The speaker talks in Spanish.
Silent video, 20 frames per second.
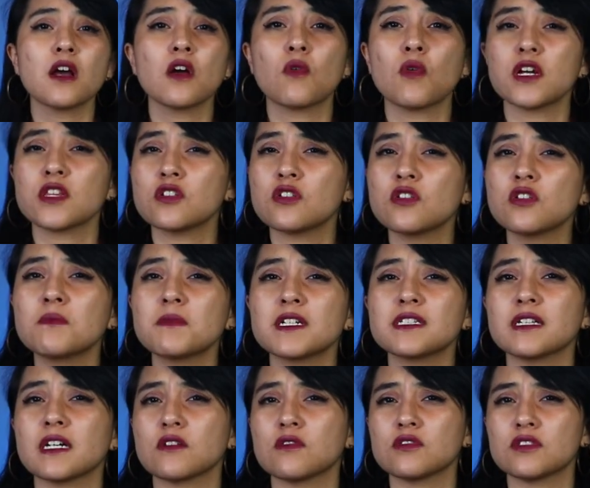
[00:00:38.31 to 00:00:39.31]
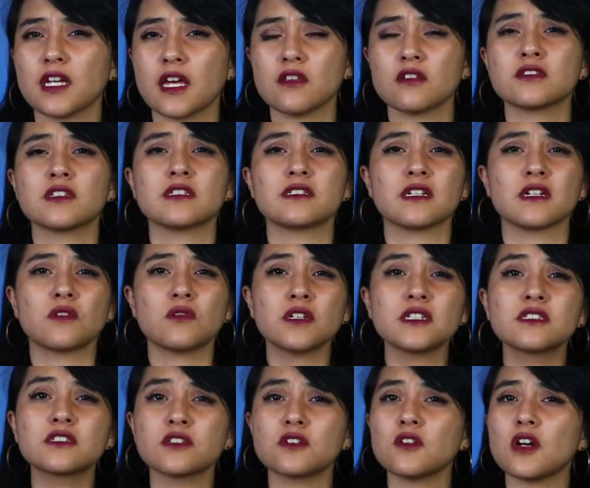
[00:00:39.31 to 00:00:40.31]
cuatro hombres acusados de
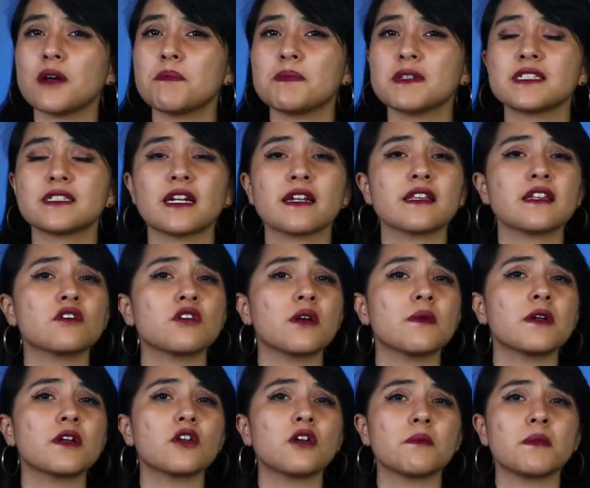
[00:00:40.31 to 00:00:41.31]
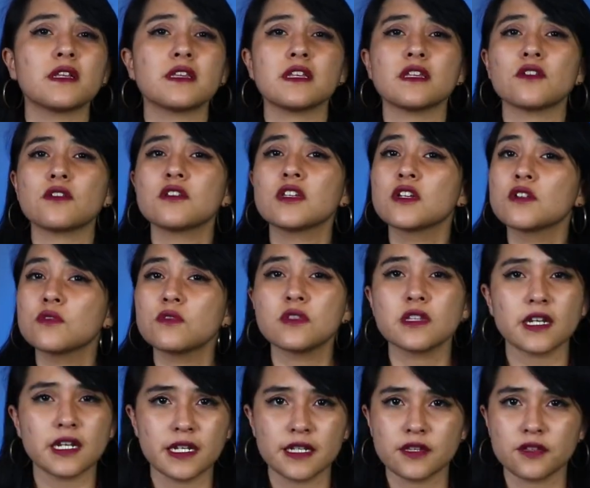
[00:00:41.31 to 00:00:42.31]
secuestro a pesar de no haber cometido ningún
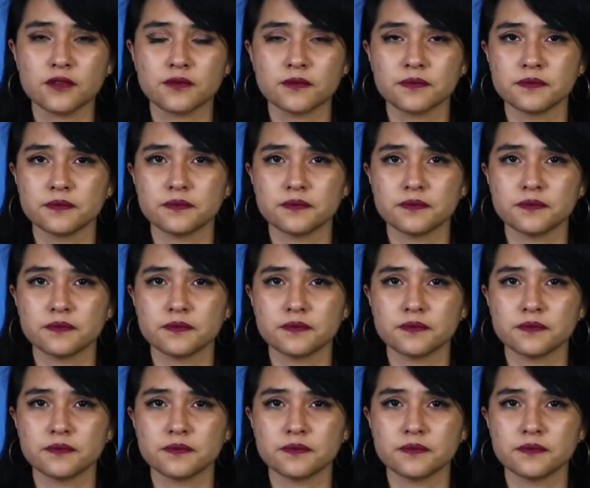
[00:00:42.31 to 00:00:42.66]
delito.